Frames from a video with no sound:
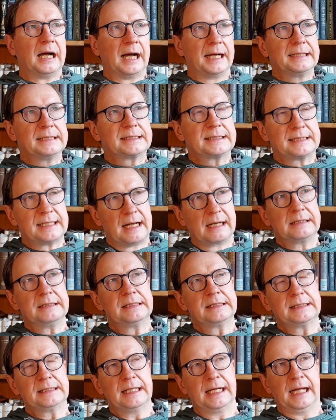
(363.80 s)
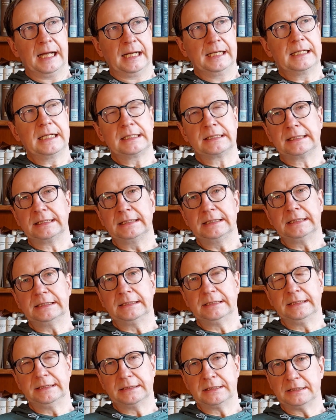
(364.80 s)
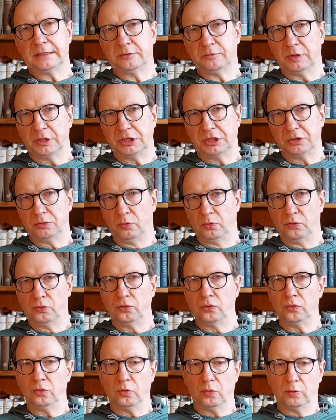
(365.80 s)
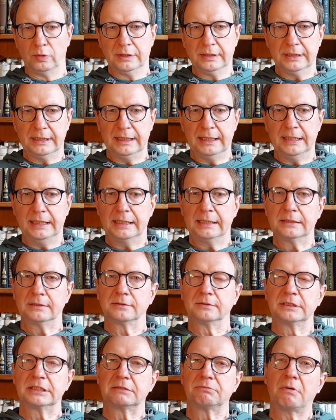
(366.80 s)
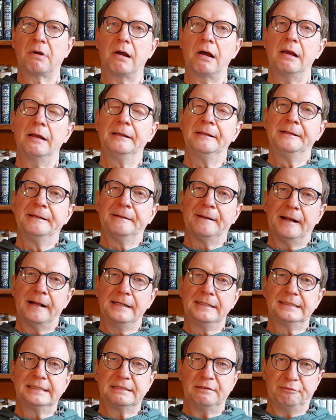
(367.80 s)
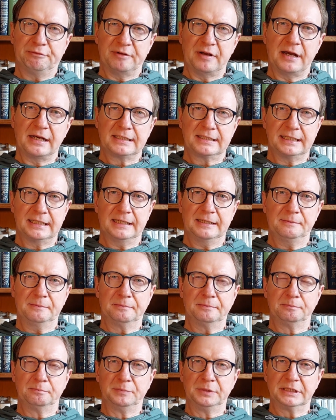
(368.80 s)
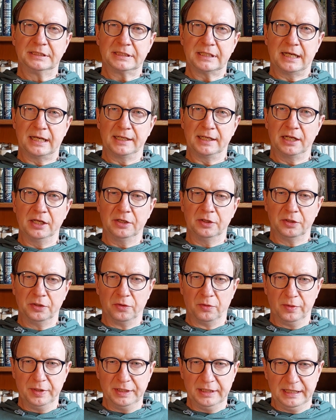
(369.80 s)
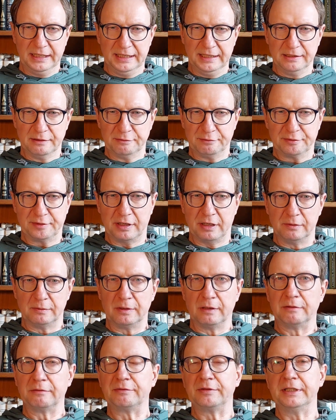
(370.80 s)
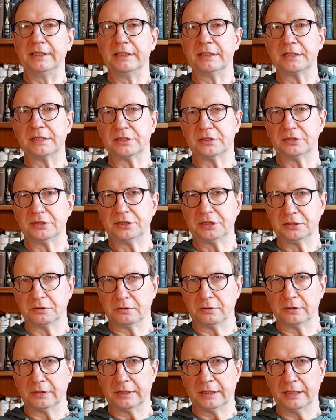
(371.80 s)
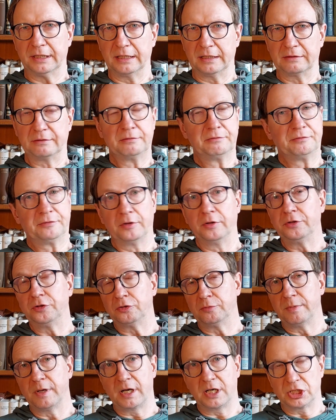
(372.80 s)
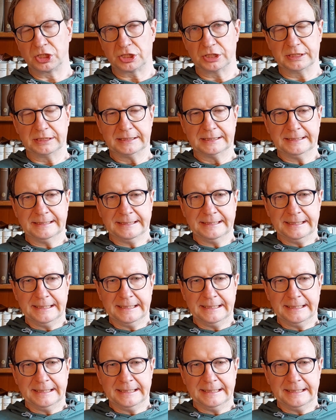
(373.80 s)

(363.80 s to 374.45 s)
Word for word: Eines Tages ändert sich diese Situation grundlegend und zwar als der Vater mit einer neuen Ehefrau auf die Insel zurückkehrt. Völlig überraschend.